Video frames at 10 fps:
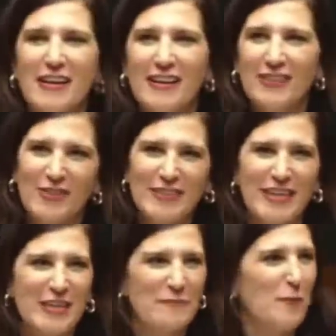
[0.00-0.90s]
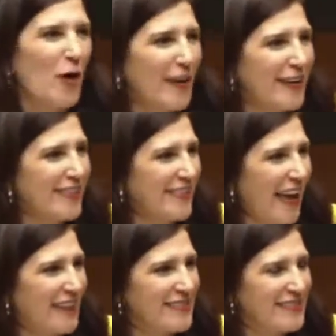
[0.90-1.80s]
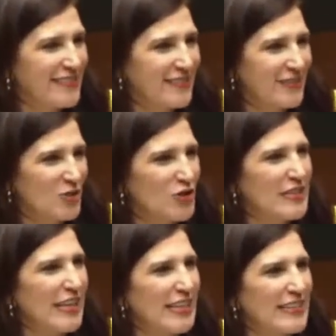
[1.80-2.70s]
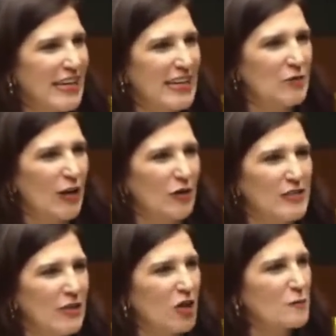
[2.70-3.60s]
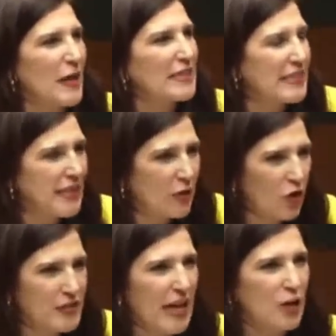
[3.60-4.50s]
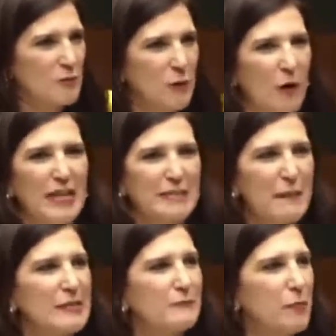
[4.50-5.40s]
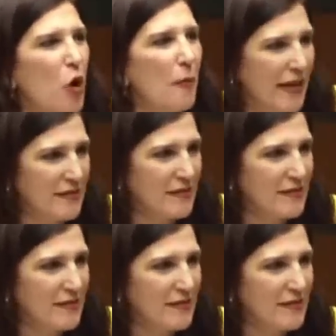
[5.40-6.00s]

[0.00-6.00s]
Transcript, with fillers: No sean hipócritas. Ustedes han hecho a los ricos más ricos y a los pobres más pobres.